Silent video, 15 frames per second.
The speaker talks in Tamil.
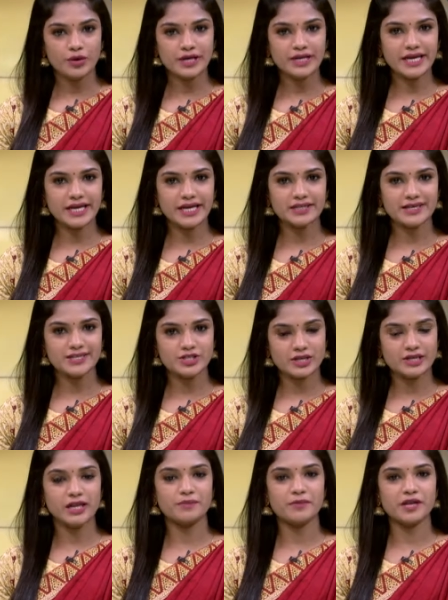ஒருங்கிணைந்த
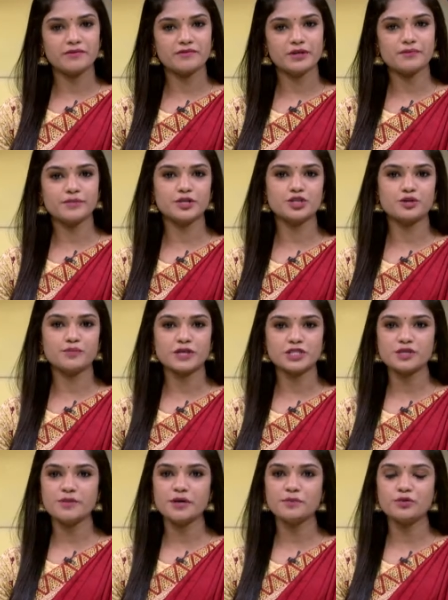ஜன்னல் பிரிவு மற்றும்
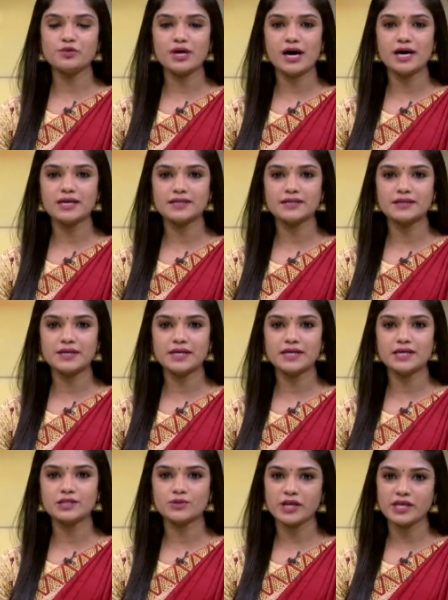பசுமை பூங்கா ஆகிய
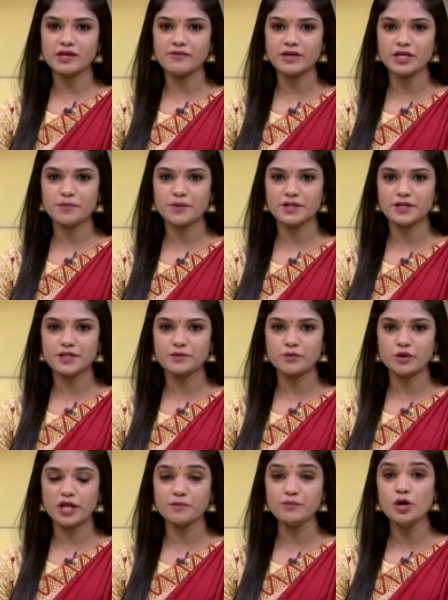திட்டங்கள் தொடங்கி
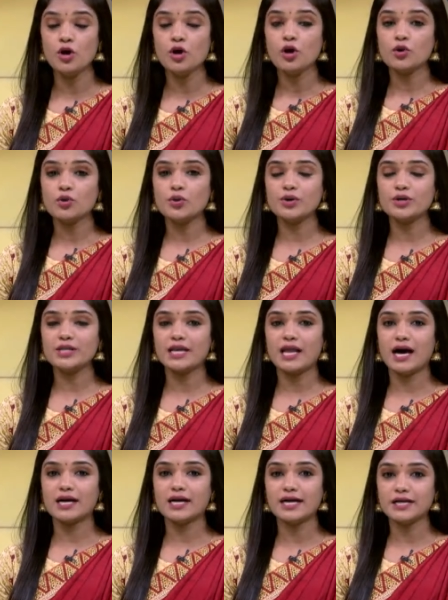வைக்கப்பட்டதன் மூலம்
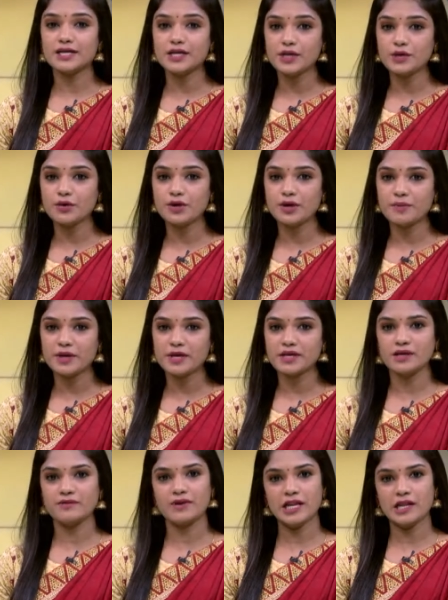கூடுதலாக இருநூறு
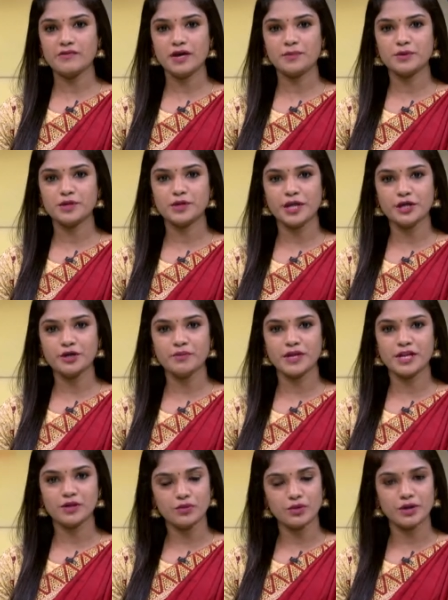பேருக்கு வேலைவாய்ப்பு கிடைக்கும்
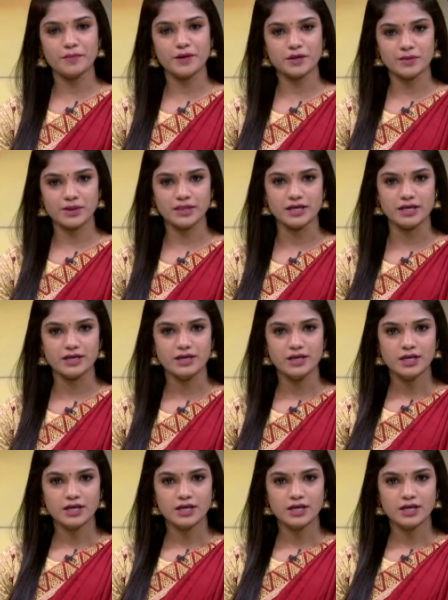என கூறப்பட்டுள்ளது